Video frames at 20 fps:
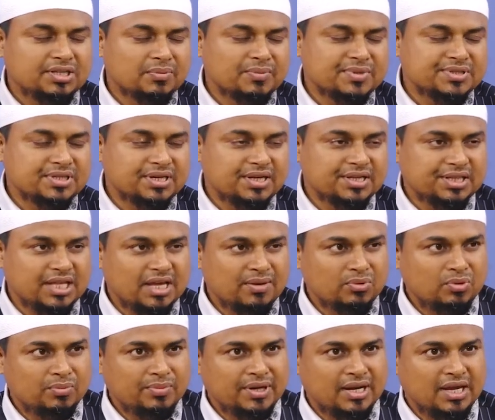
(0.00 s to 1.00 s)
तिरमजी
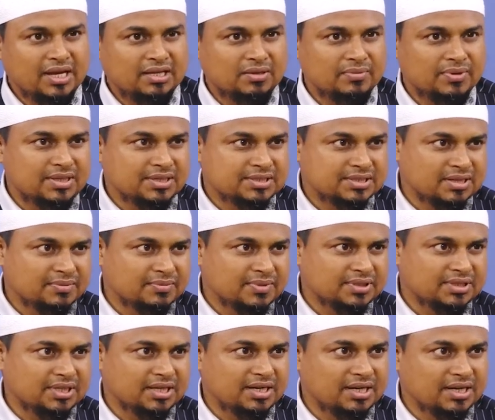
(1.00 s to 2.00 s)
किताबुलमनाकब हदीस
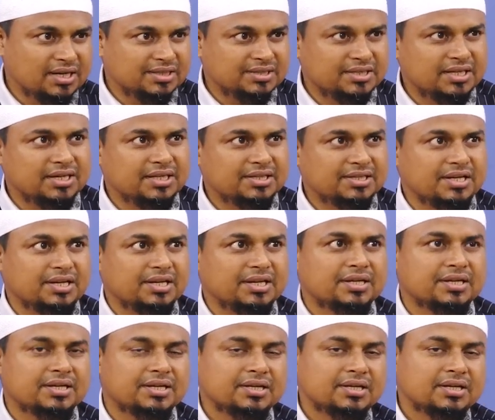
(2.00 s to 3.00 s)
नंबर थ्री एट थ्री
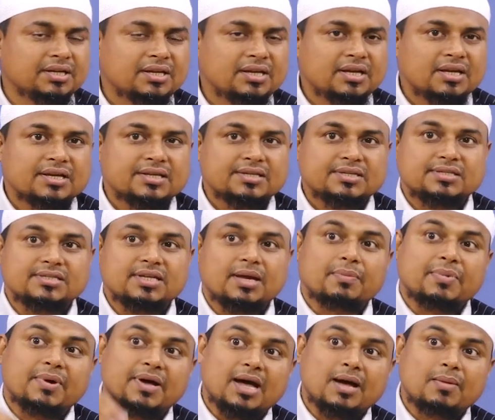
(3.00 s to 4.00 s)
थ्री
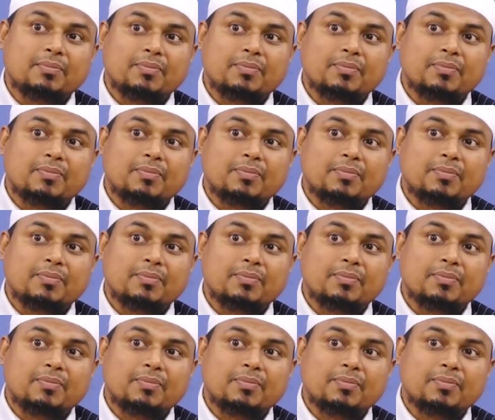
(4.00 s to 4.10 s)
सबका